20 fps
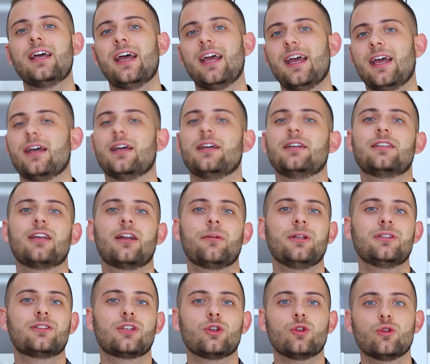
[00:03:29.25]
e
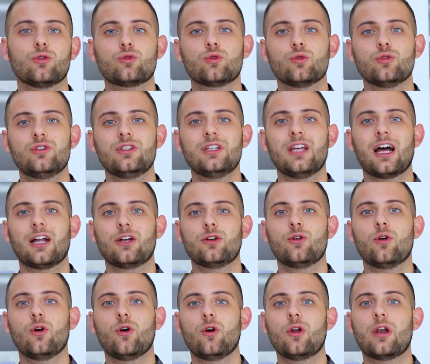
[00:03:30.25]
chiaramente non tutti
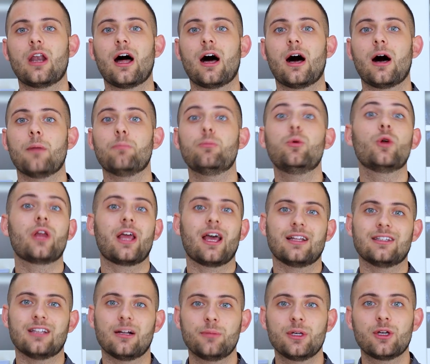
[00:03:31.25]
hanno la
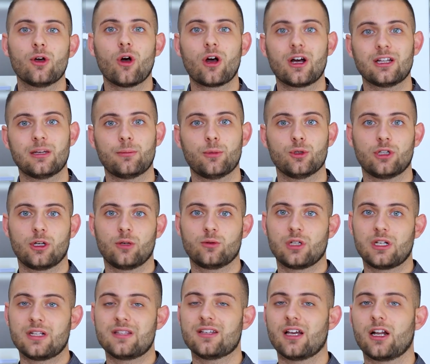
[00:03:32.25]
purea di albicocca da poter
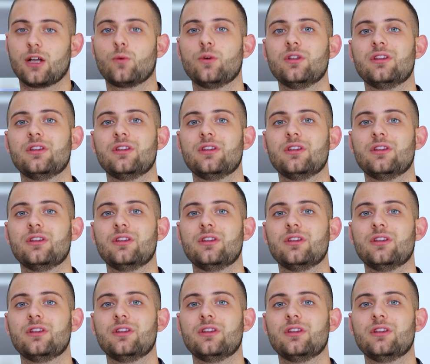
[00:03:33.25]
utilizzare.